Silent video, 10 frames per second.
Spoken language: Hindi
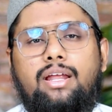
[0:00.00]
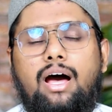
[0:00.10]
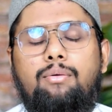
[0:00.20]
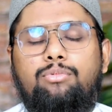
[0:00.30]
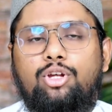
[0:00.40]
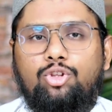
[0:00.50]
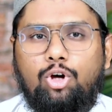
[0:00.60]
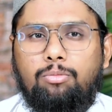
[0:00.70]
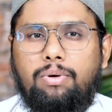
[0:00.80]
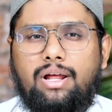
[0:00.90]
इनाम के
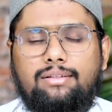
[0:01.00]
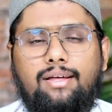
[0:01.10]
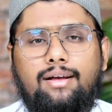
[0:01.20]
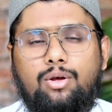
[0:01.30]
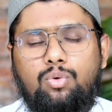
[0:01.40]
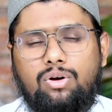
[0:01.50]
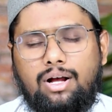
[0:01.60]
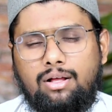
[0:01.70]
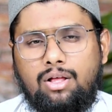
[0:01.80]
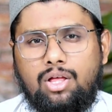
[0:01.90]
तौर पर अता
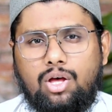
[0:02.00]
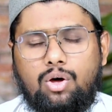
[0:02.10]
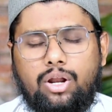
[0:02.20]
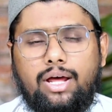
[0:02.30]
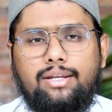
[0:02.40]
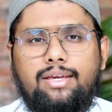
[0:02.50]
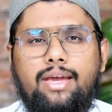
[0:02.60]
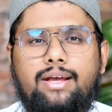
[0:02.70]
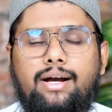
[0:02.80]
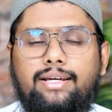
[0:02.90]
करूँगा कुरान
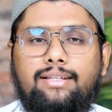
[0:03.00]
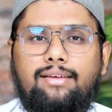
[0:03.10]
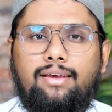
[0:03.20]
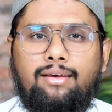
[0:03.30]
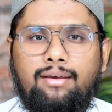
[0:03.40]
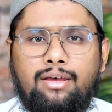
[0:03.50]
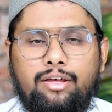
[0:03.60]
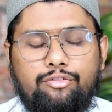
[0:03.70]
की एक आयत है